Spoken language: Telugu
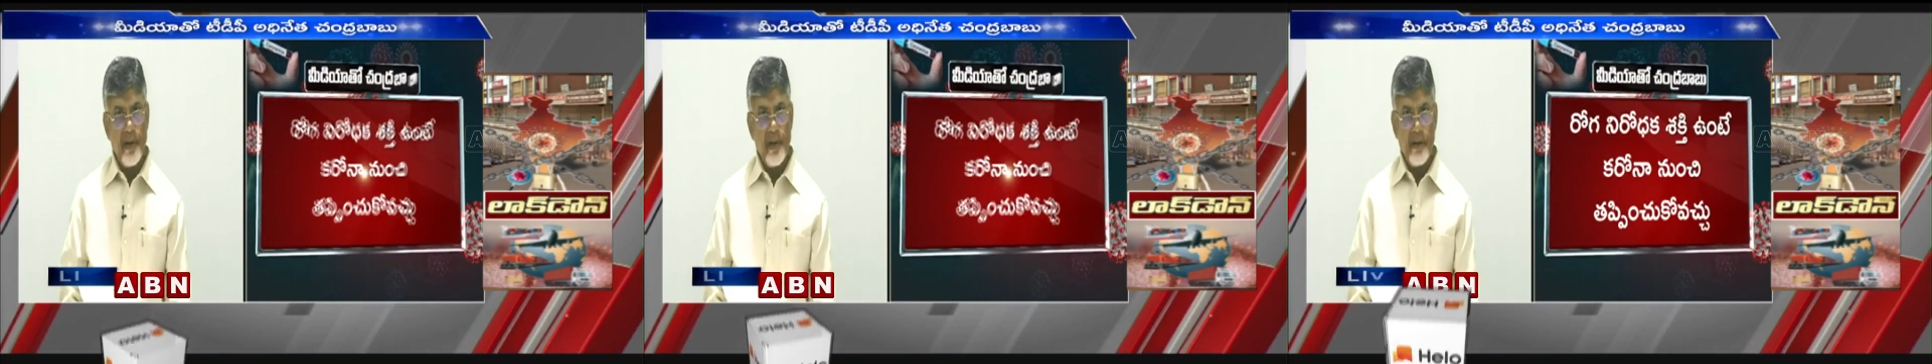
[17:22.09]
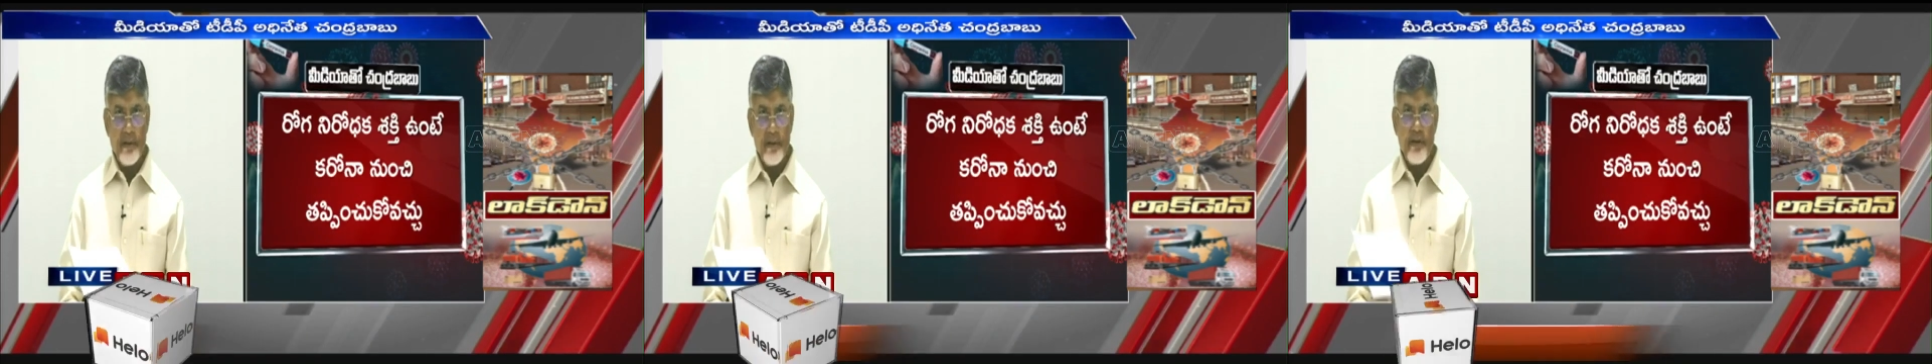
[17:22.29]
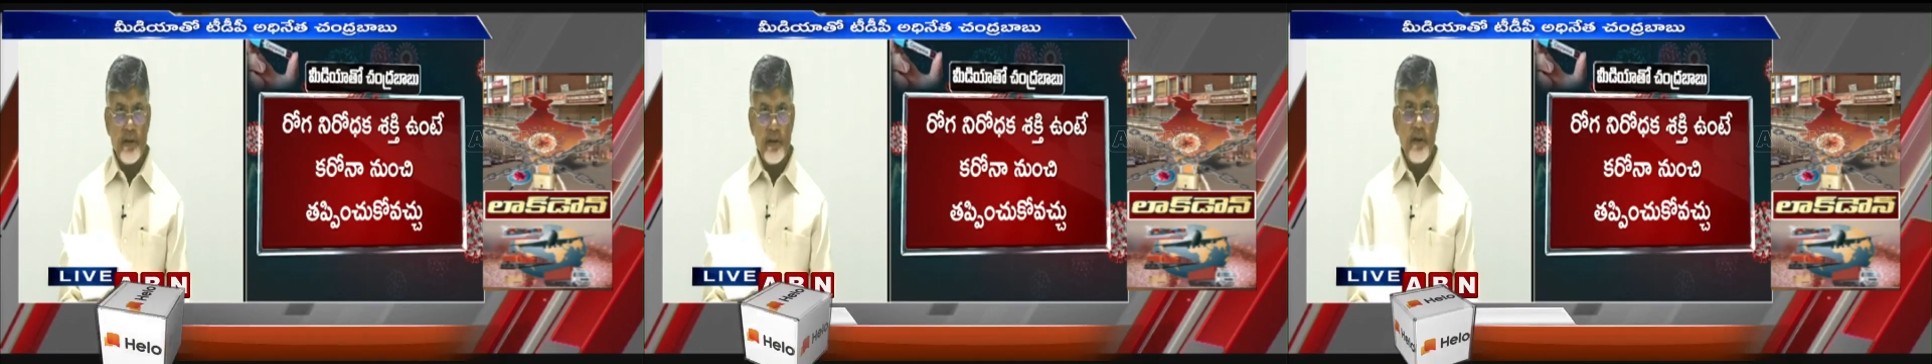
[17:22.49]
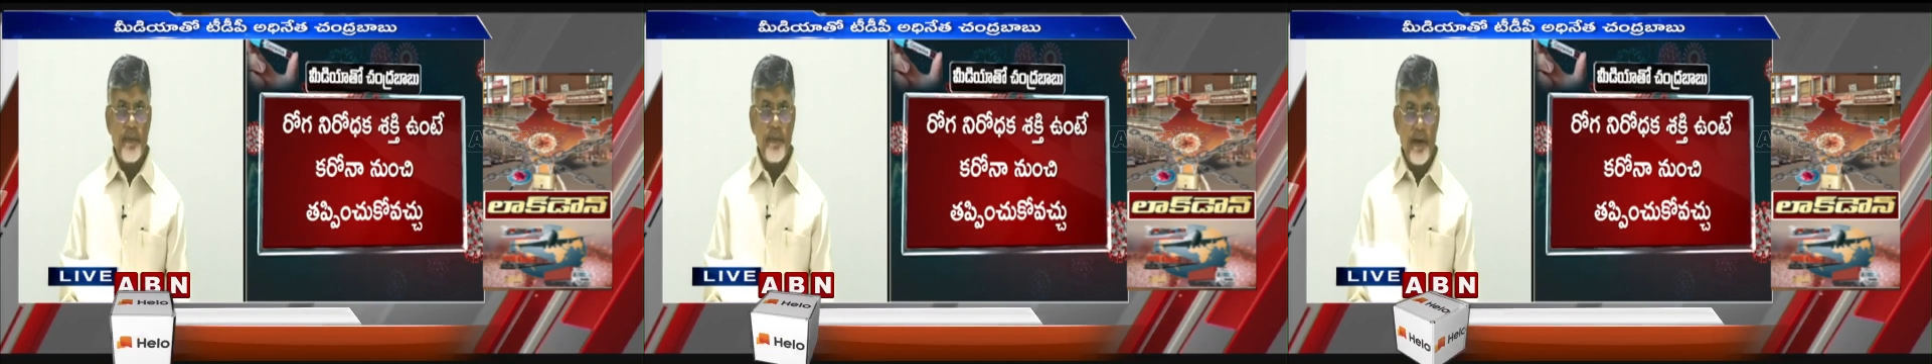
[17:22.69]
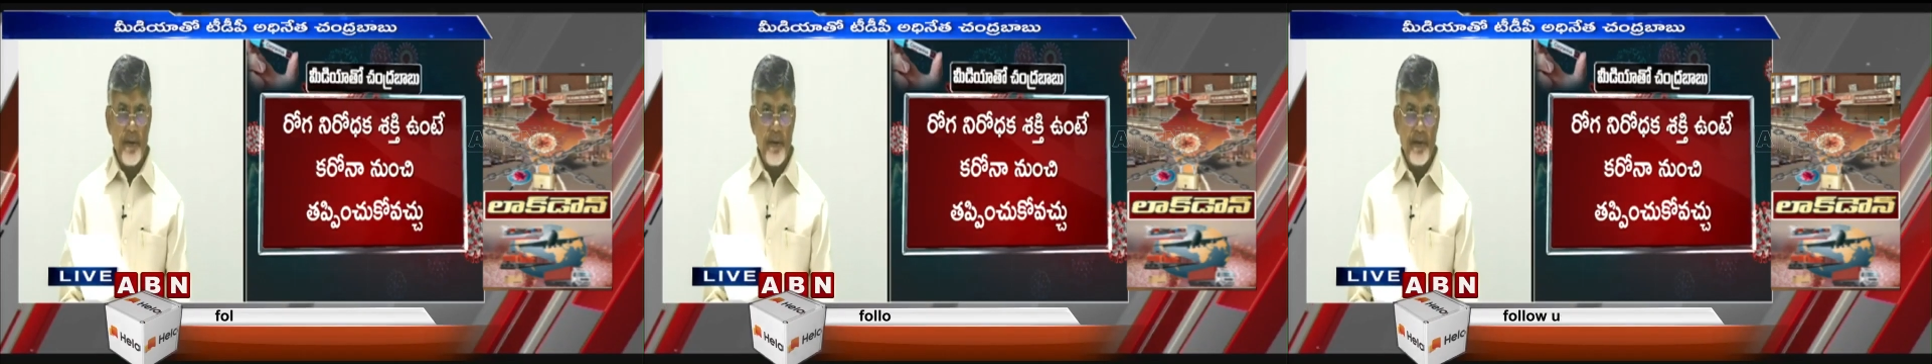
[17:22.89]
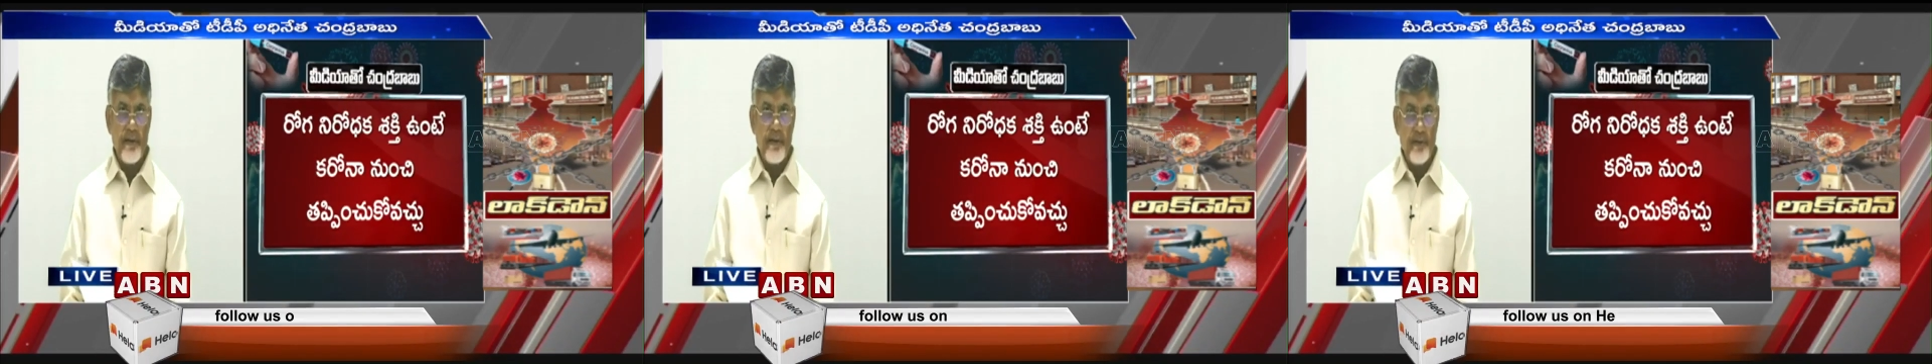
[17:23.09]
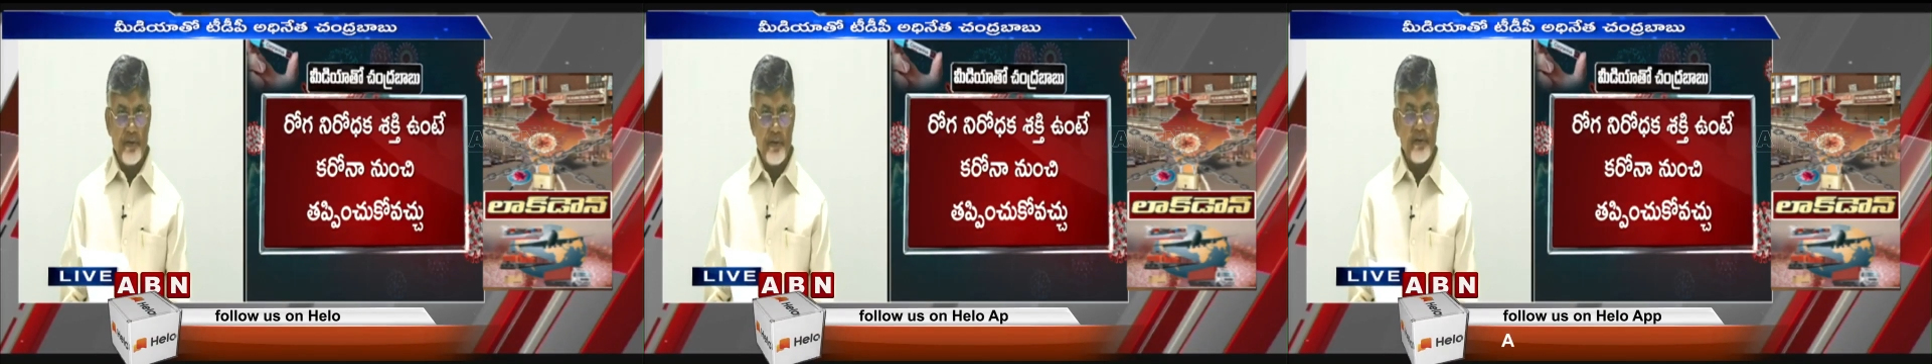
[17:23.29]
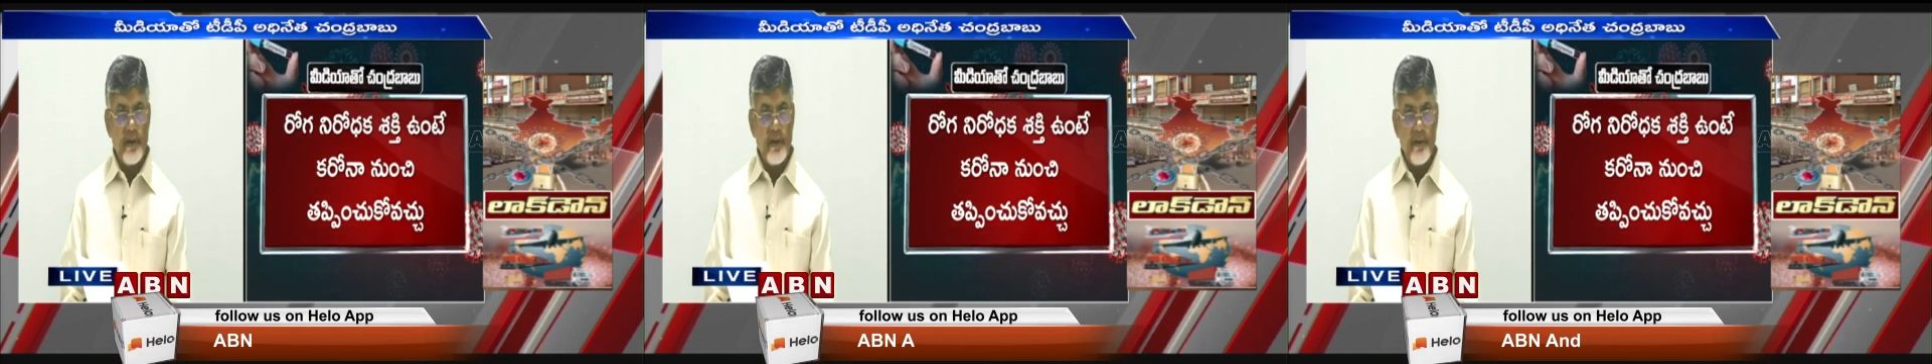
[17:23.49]
అతను చనిపోయే పరిస్థితి
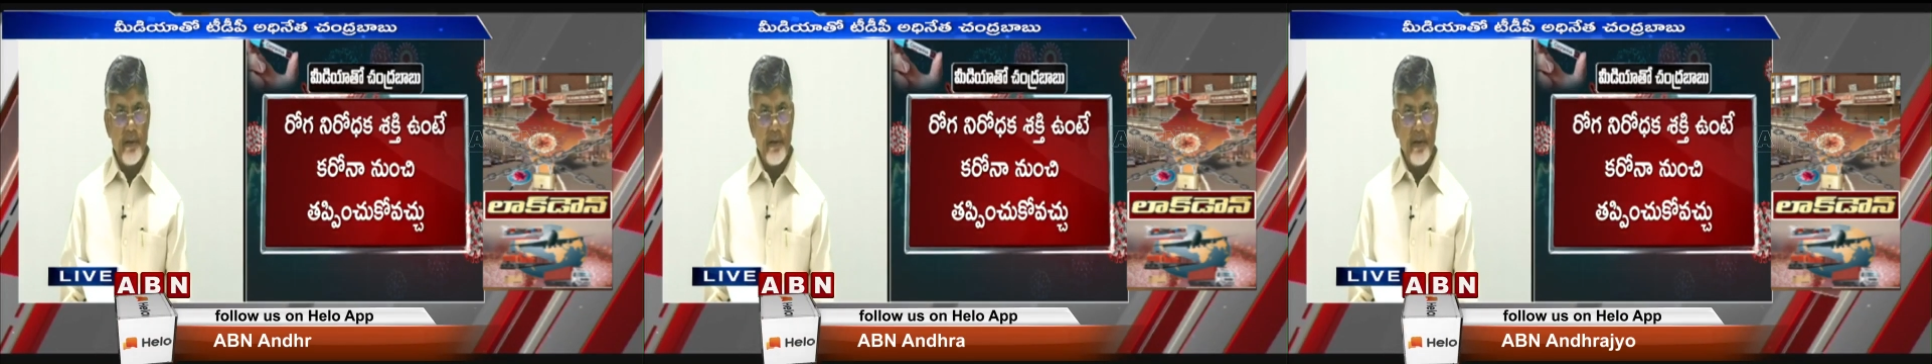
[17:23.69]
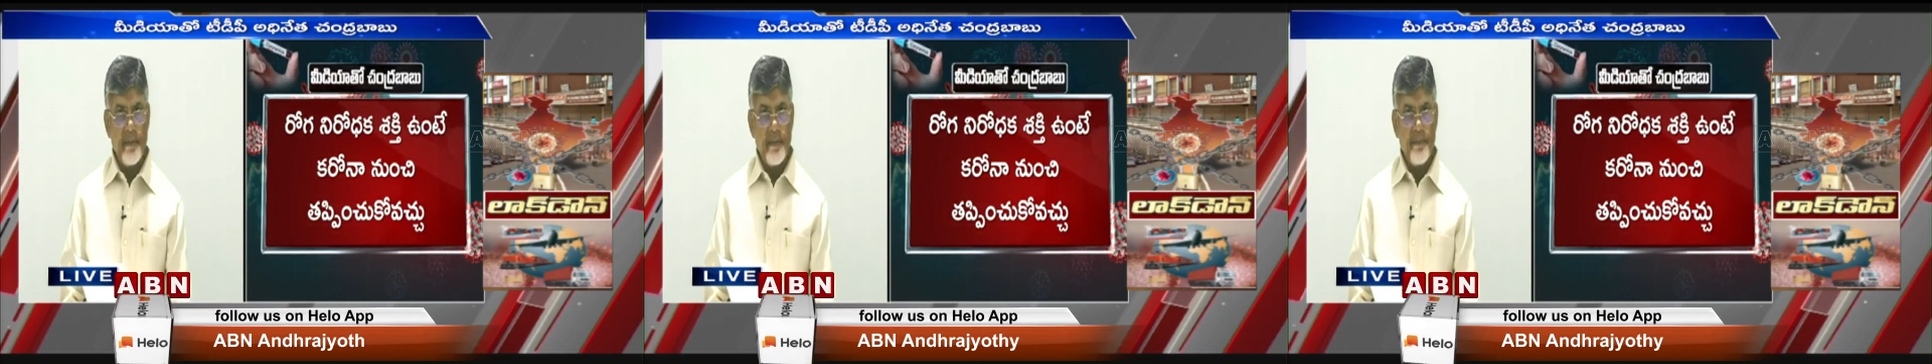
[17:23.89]
వస్తూ ఉంది